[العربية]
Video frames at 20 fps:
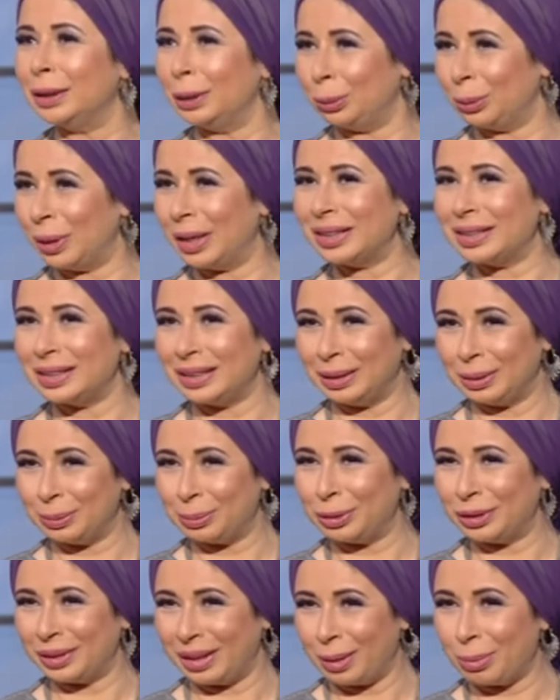دلوقتي اللي
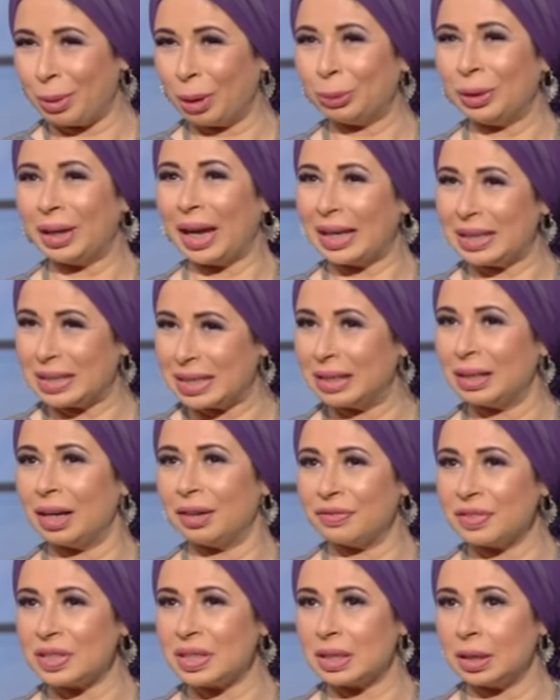بتتابع واللي
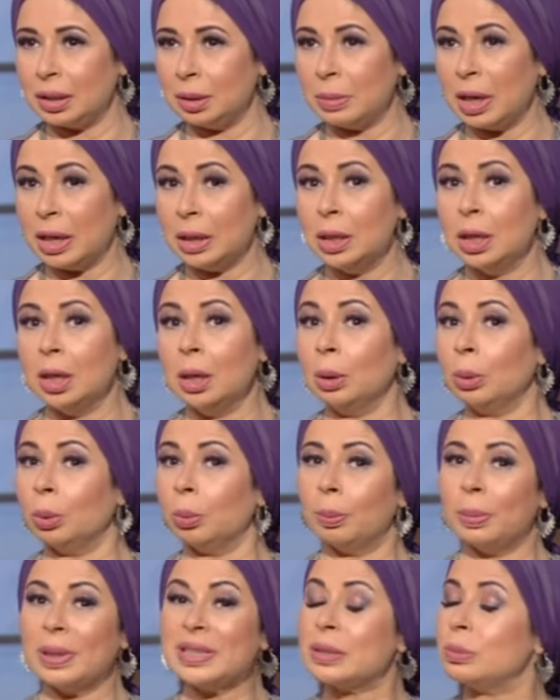عايزينها في السينما
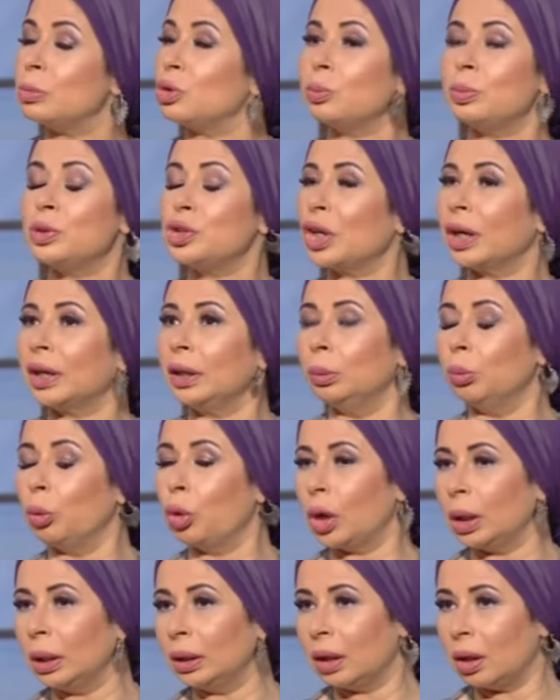بس مش بشكل
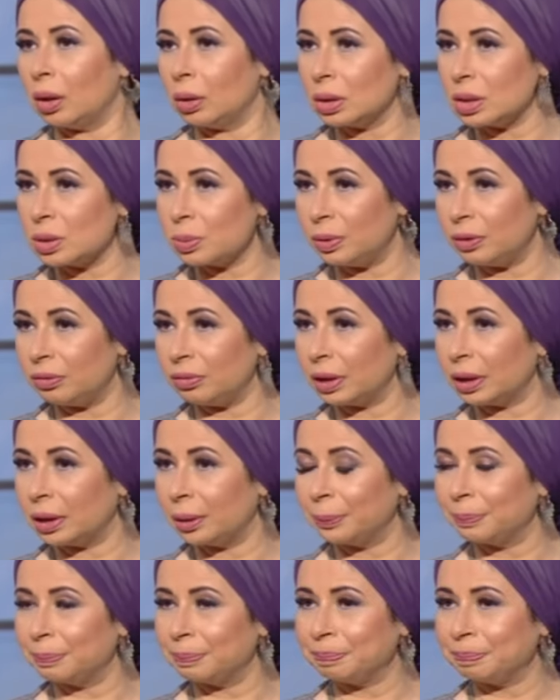مخل خالص بس. يعني اسامه